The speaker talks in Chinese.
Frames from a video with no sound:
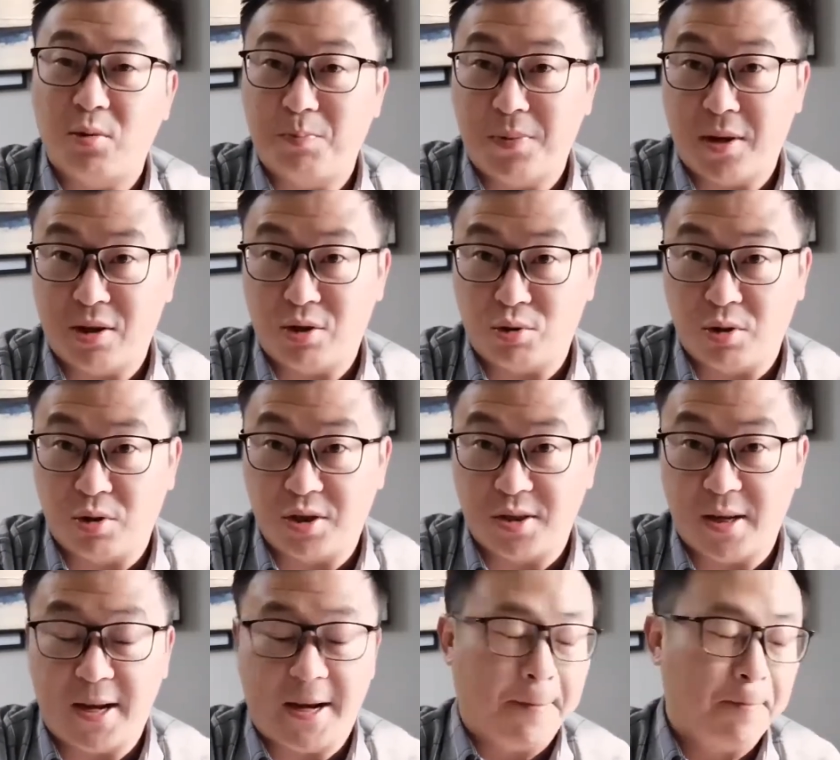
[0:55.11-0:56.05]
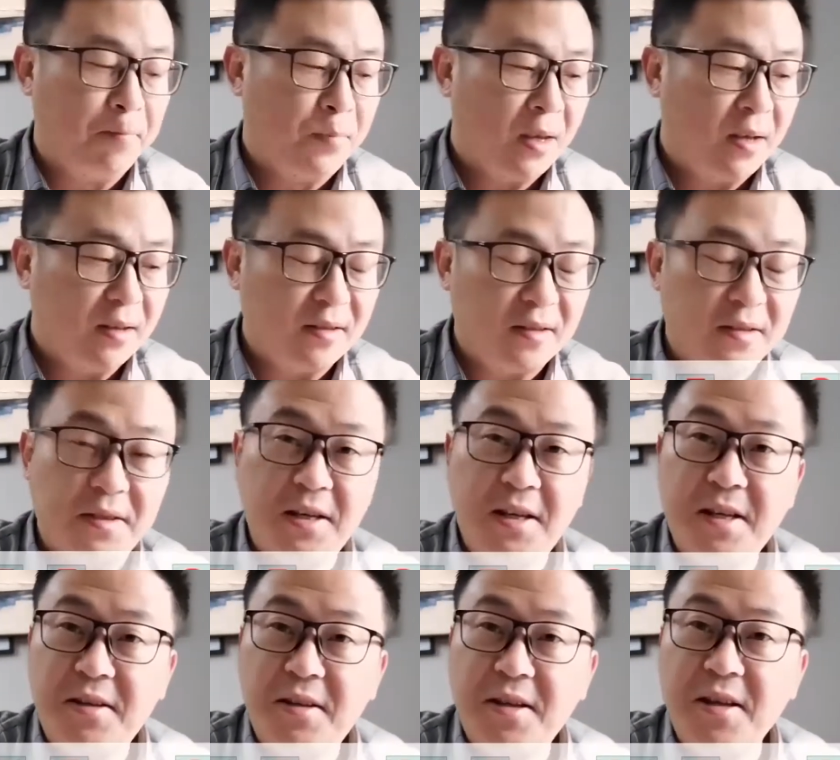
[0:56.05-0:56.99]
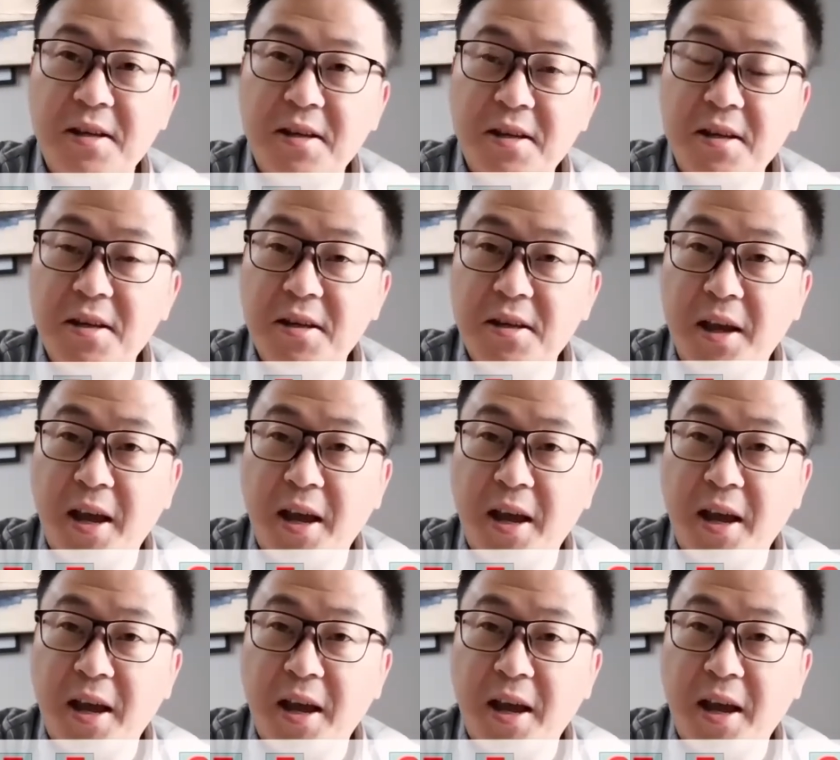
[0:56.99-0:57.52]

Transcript: 比方说是啊 C D E